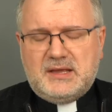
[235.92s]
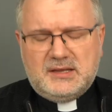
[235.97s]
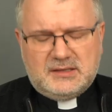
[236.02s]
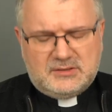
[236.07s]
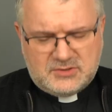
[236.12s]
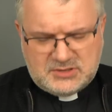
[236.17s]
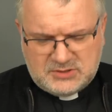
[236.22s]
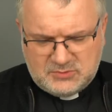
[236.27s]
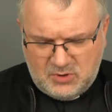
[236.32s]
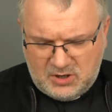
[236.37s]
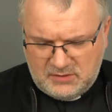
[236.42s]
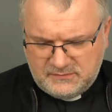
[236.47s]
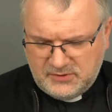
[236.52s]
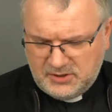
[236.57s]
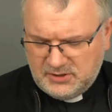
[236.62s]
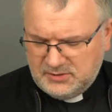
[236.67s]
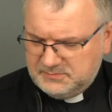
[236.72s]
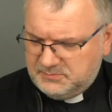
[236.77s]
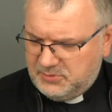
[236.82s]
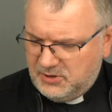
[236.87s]
To
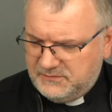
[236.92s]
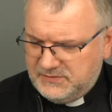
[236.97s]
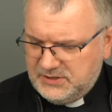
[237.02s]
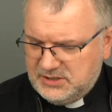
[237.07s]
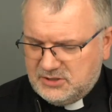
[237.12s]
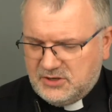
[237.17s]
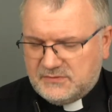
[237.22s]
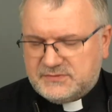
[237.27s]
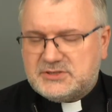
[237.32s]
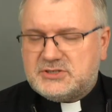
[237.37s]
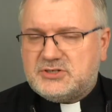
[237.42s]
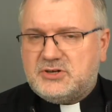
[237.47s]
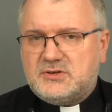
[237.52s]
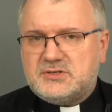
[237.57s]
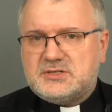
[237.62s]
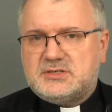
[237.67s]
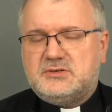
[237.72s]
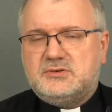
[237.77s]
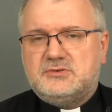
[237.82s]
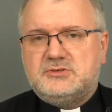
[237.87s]
słowo powinno
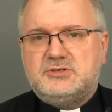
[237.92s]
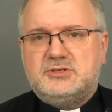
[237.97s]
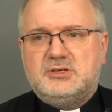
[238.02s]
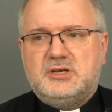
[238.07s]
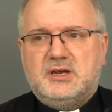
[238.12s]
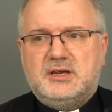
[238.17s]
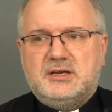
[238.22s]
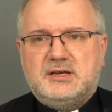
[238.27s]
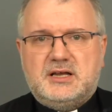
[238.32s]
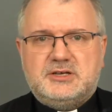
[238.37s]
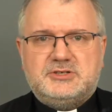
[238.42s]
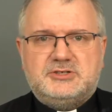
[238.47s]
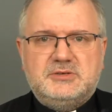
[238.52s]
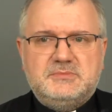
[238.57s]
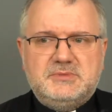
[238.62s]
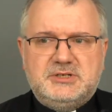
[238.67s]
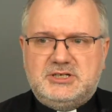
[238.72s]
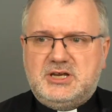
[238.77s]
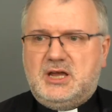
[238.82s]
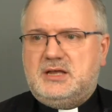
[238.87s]
wstrząsnąć
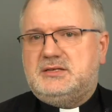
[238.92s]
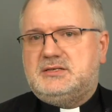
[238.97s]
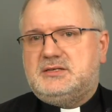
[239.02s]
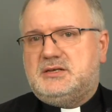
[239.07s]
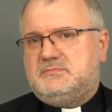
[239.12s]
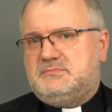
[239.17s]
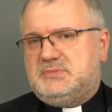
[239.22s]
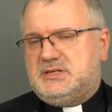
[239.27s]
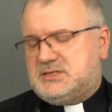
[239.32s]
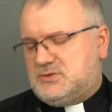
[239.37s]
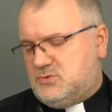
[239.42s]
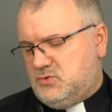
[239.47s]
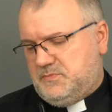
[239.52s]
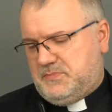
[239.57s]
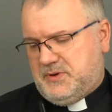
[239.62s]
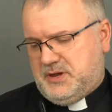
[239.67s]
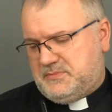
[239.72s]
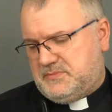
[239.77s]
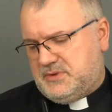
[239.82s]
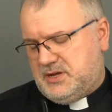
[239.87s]
każdym księdzem,
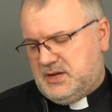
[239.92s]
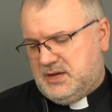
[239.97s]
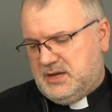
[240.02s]
biskupem,